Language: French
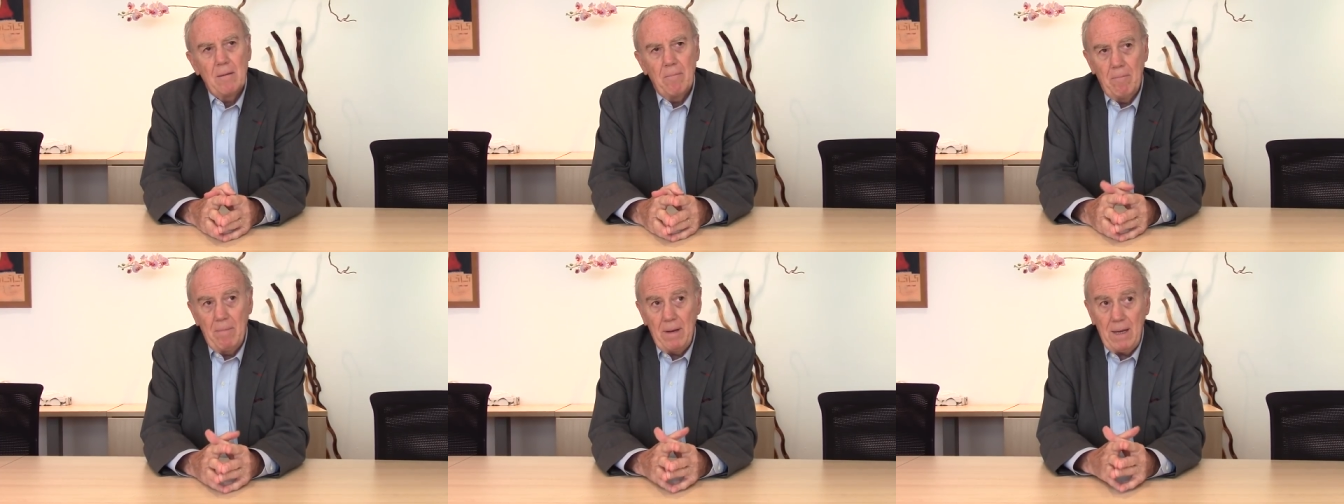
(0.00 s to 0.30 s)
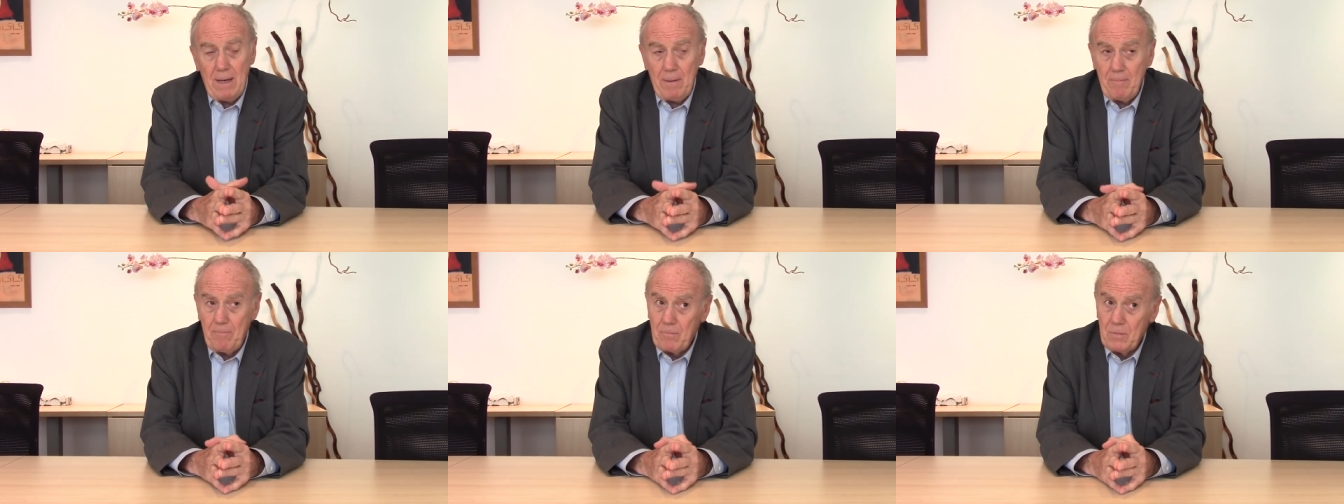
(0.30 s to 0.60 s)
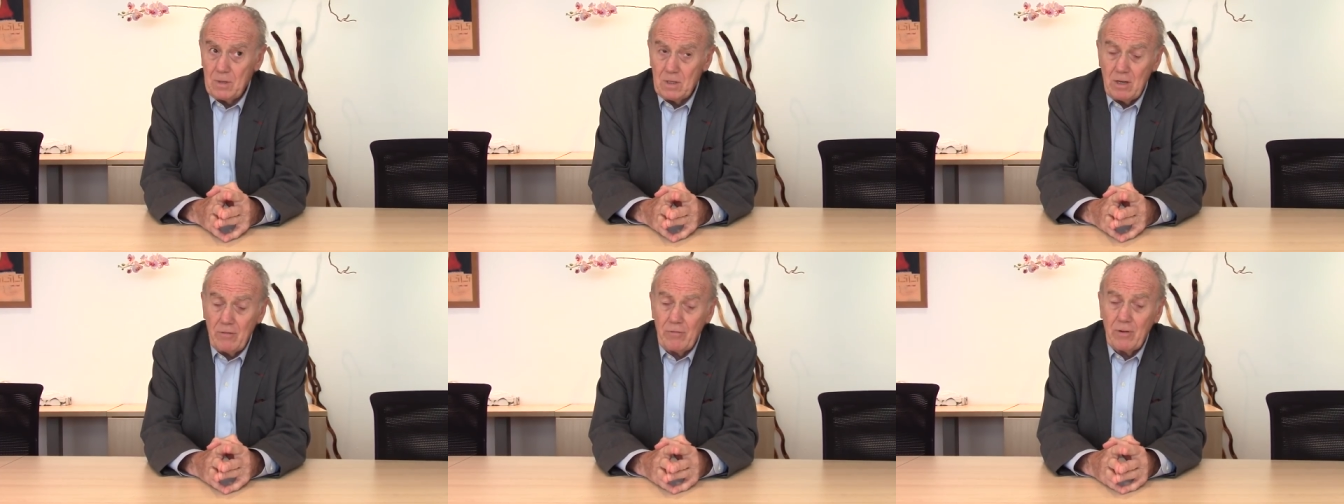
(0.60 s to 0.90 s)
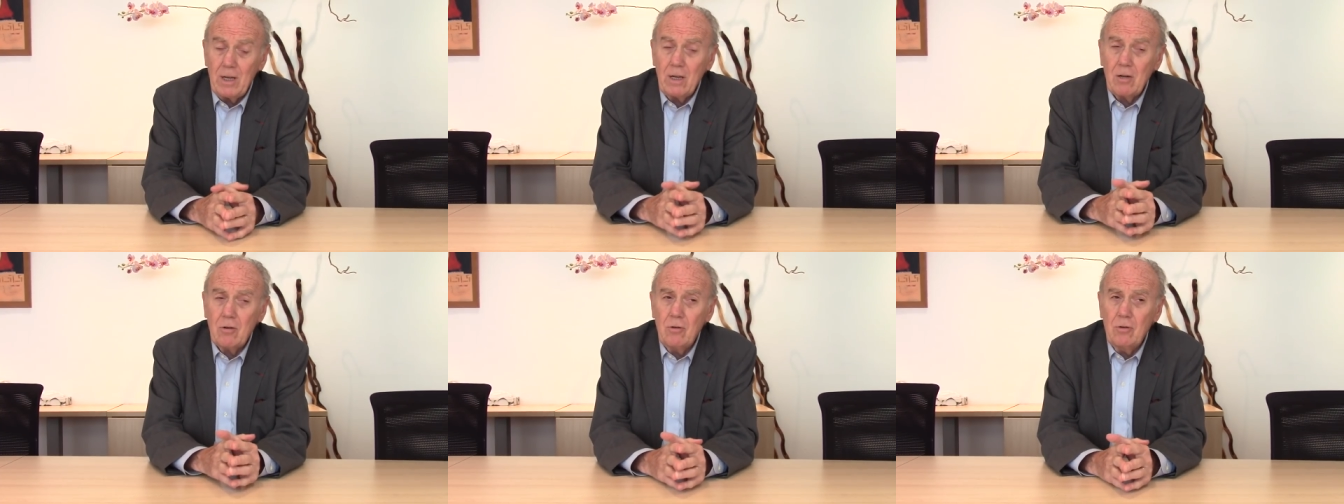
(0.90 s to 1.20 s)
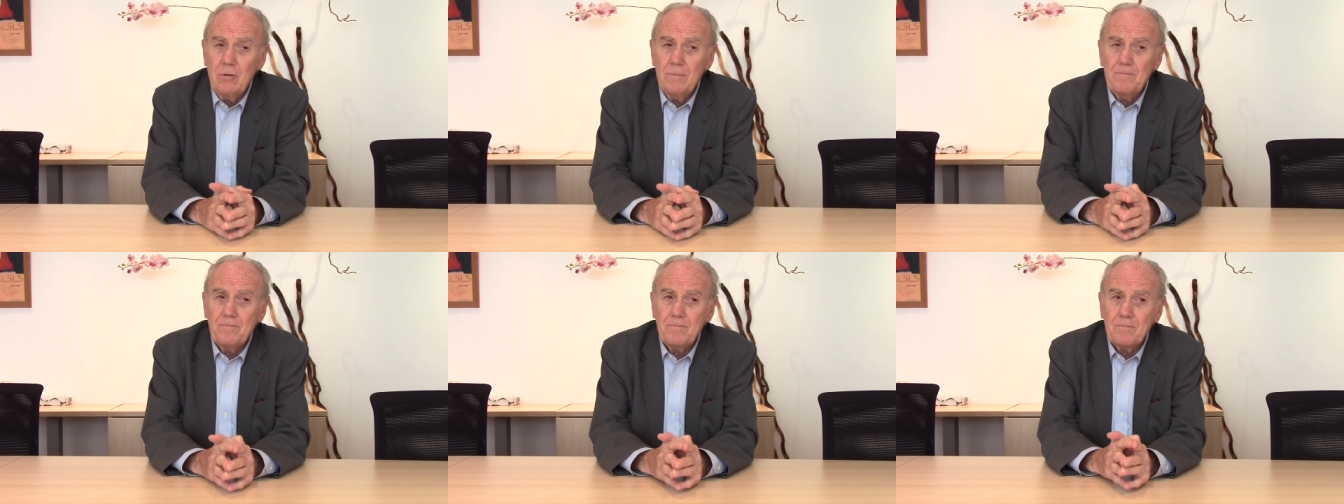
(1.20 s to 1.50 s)
Mais c'est vrai
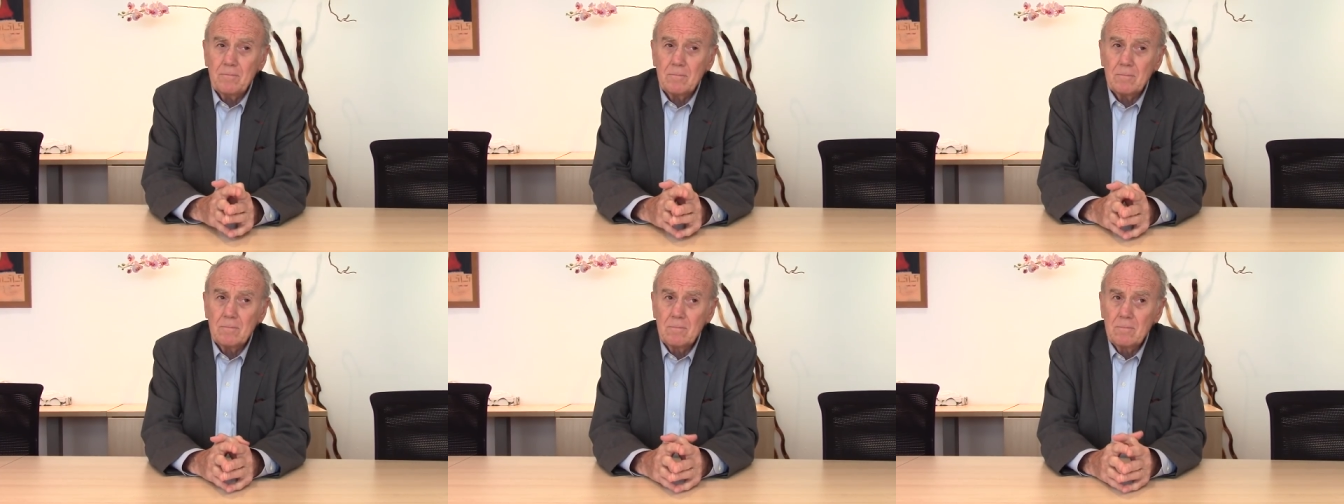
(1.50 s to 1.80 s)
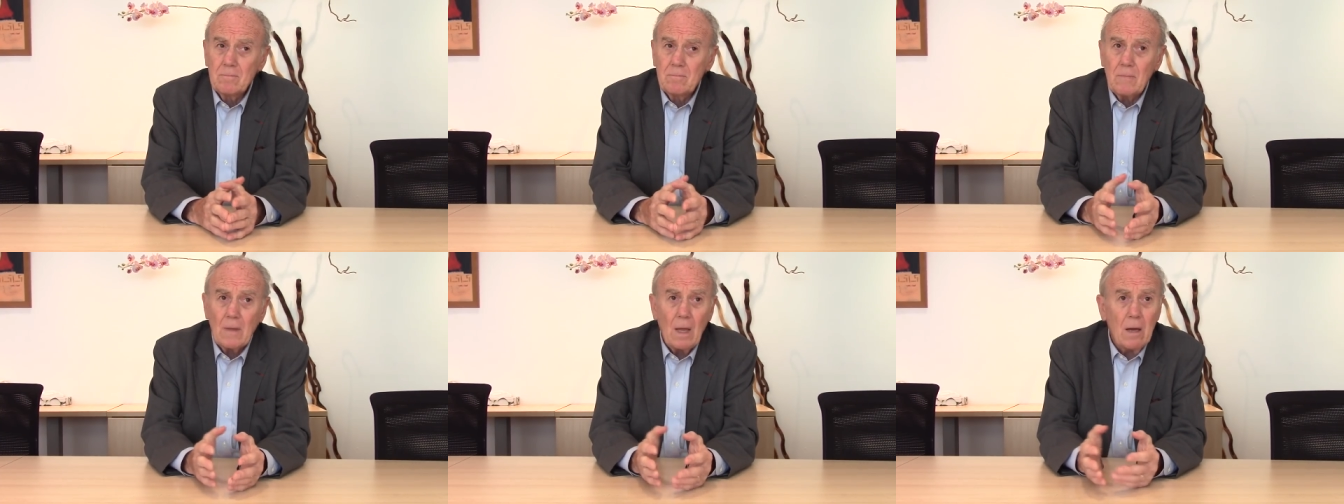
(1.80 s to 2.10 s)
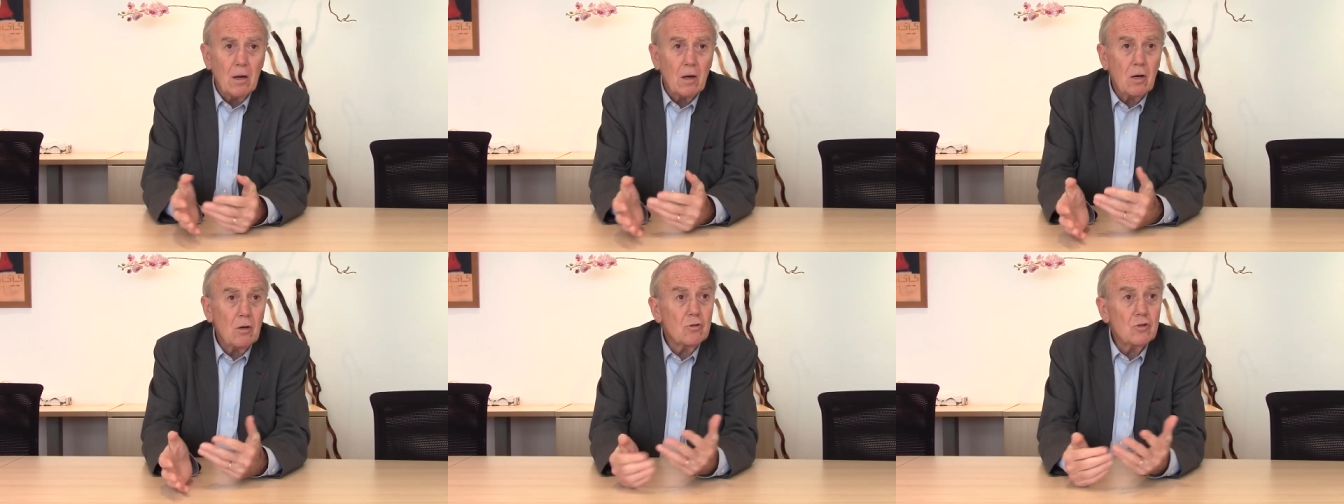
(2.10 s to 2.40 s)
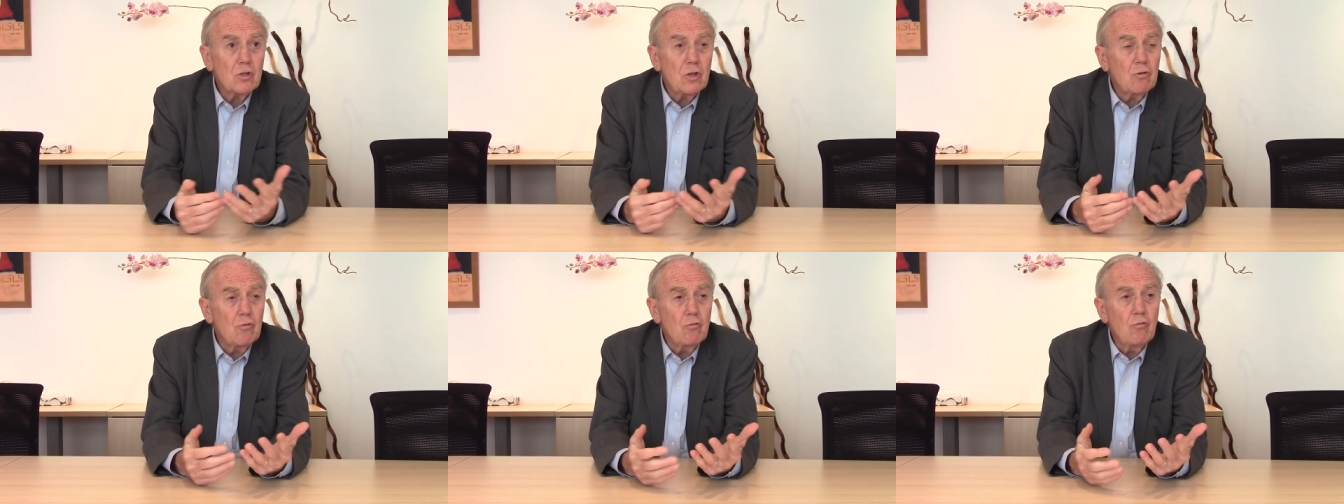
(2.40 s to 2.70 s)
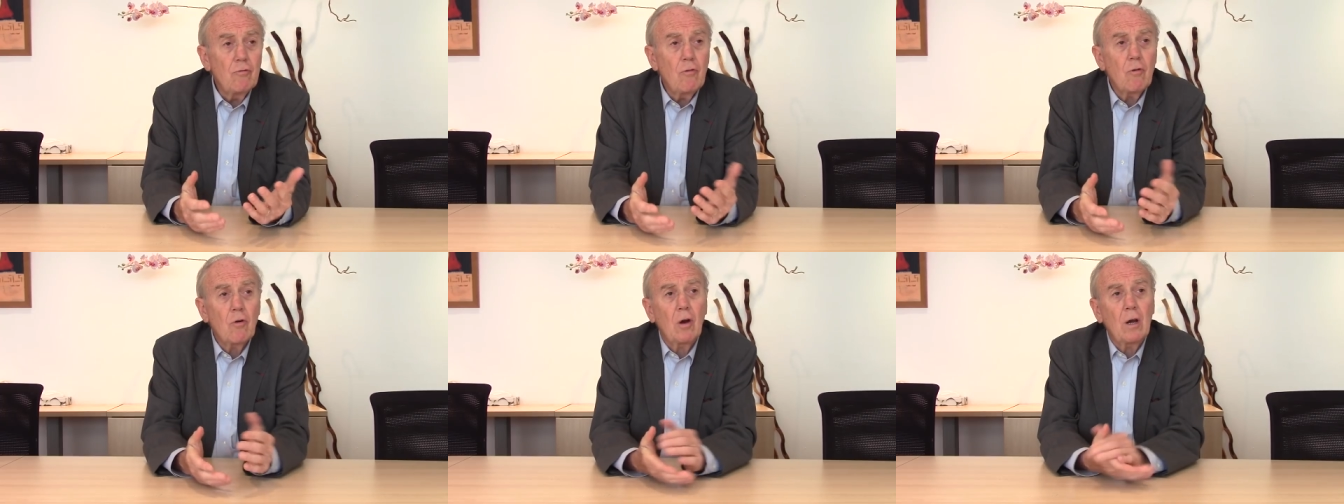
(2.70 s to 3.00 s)
que quand j'ai de
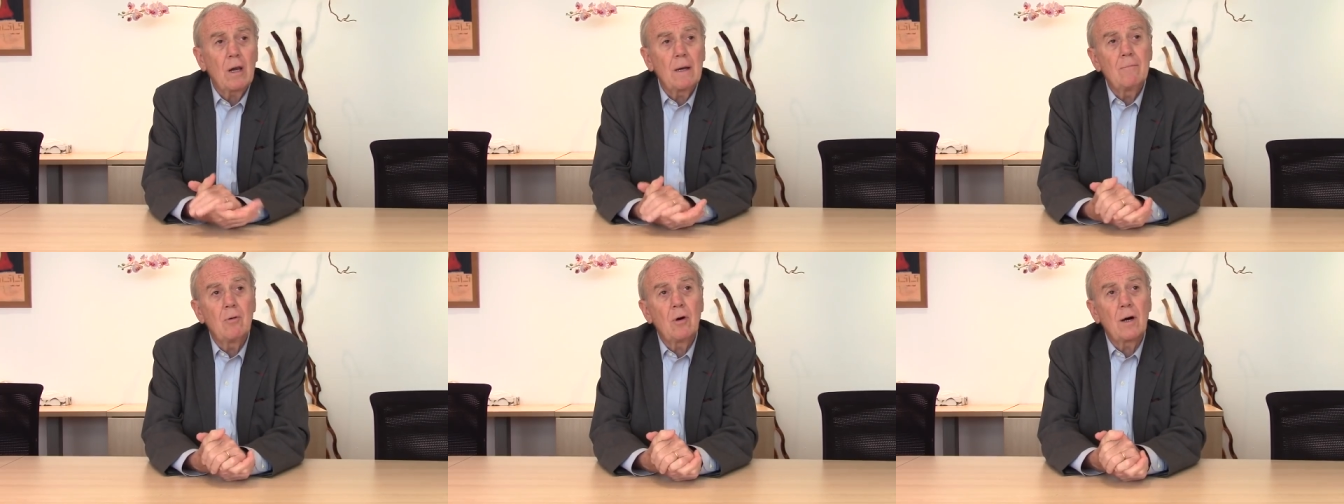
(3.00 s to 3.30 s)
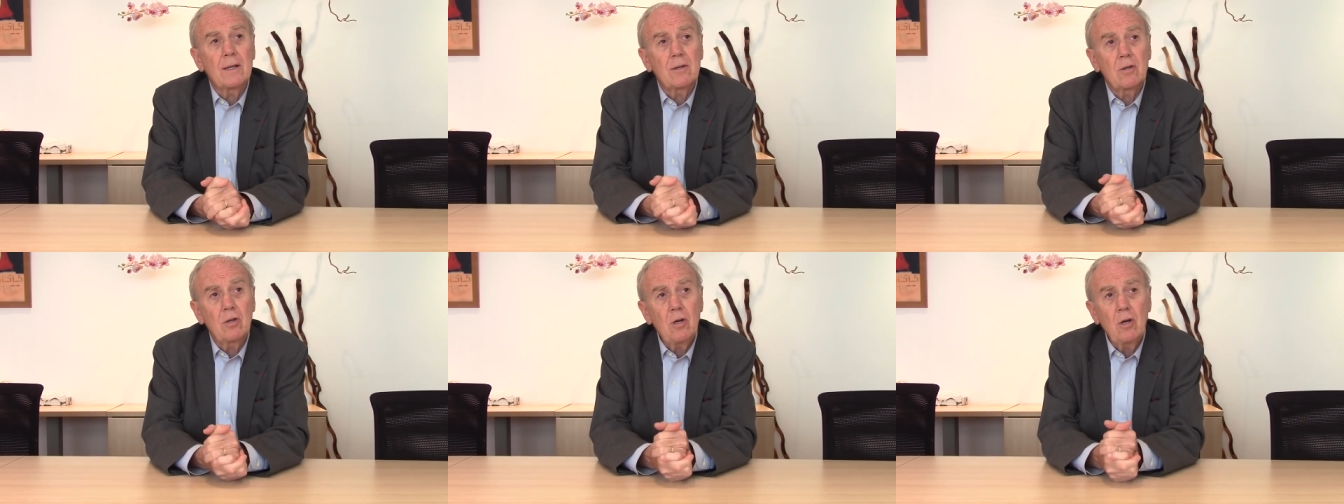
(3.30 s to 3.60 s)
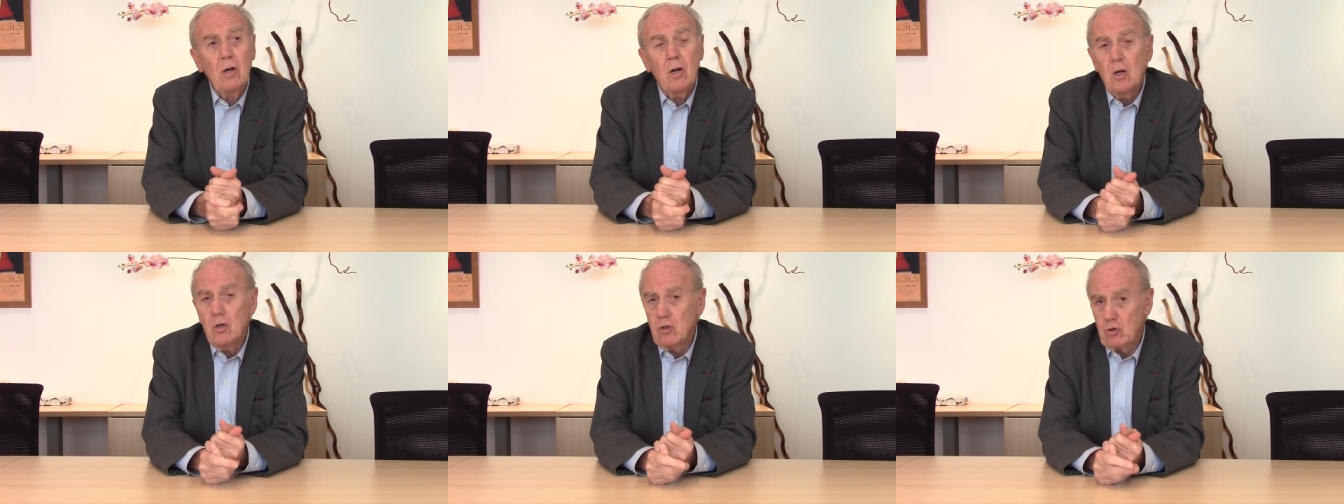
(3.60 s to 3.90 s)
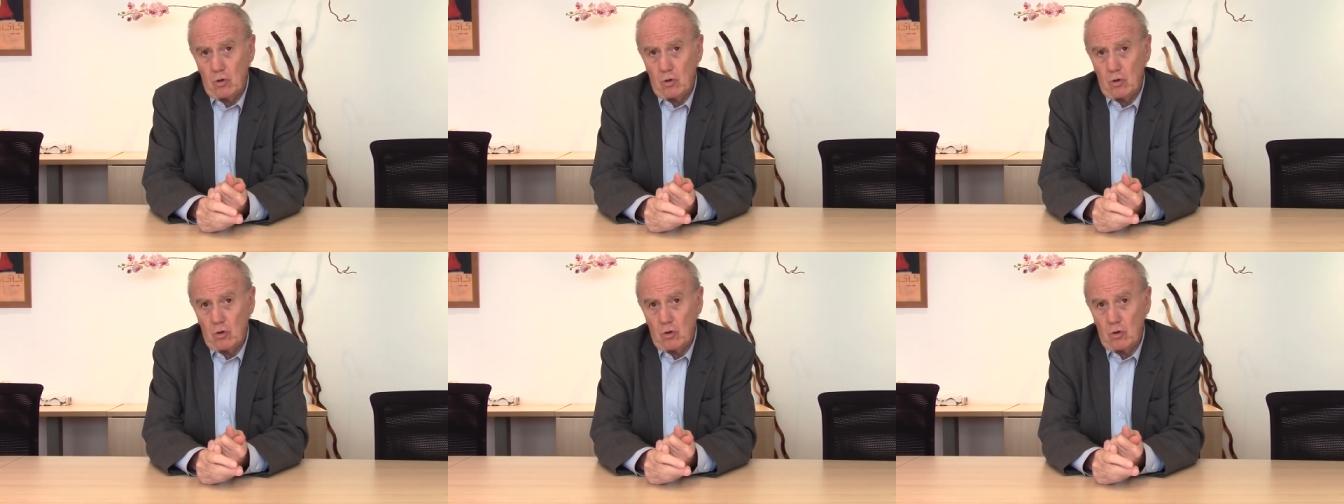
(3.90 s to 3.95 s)
nouveaux collaborateurs,